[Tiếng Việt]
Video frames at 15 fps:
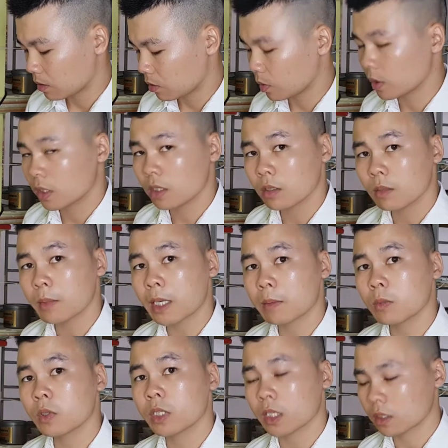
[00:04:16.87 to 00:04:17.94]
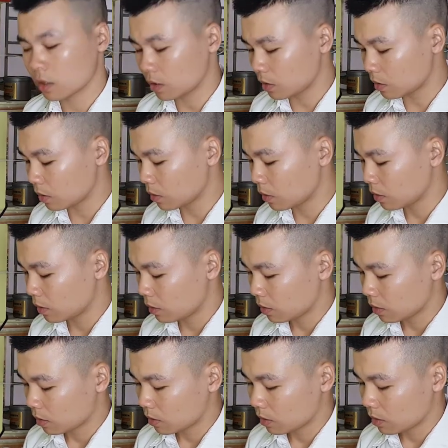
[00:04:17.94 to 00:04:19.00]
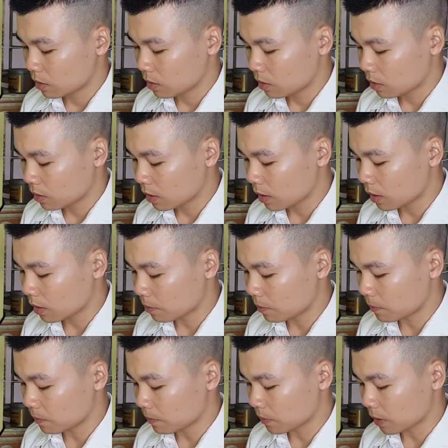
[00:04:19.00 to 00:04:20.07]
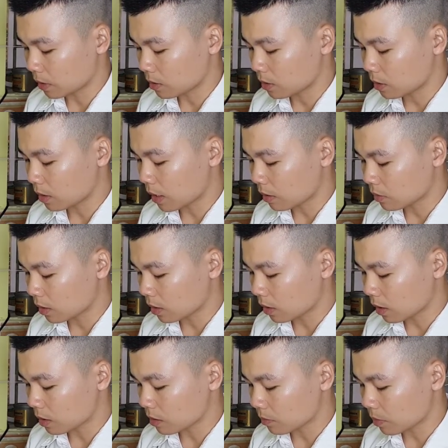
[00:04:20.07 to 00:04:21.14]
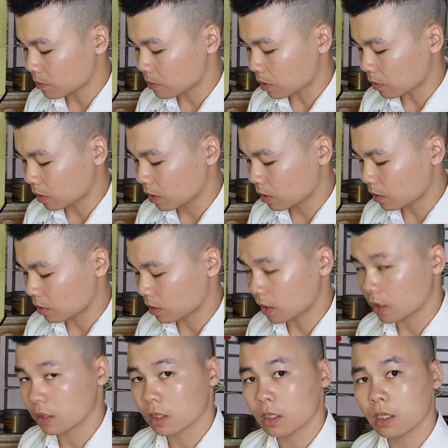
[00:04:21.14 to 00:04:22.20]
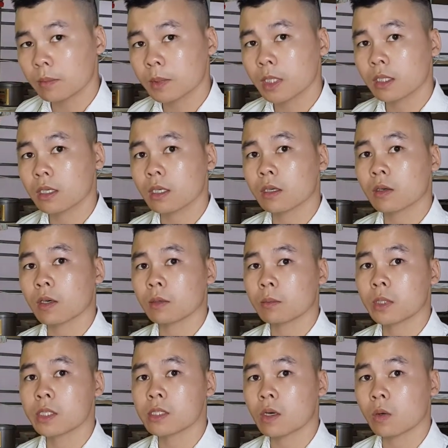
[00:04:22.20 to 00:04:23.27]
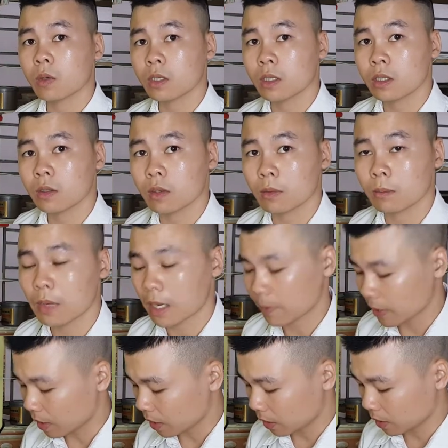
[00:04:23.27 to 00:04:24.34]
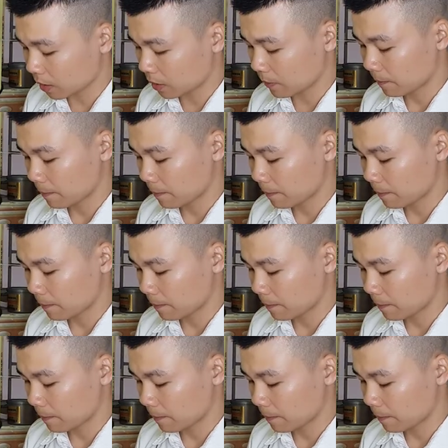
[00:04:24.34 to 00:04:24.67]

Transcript: tùy theo các bạn mua thẻ nhớ thôi đây là ừ, thẻ nhớ cao nhất 256GB còn thẻ nhớ thấp nhất là khoảng 16GB hoặc 32GB